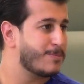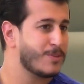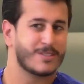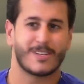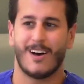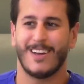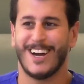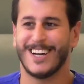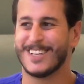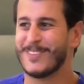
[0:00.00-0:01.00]
ننصح أي
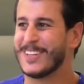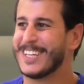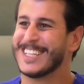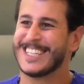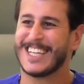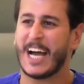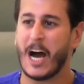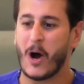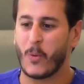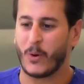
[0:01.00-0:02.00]
حدا
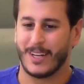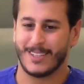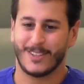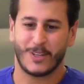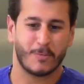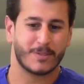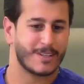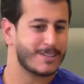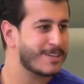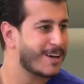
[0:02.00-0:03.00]
بيحاول أنه
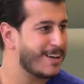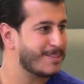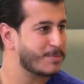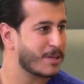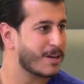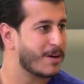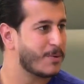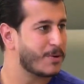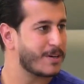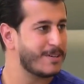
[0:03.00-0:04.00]
يبطل الدخان
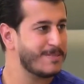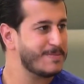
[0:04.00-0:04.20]
بطريقة أخرى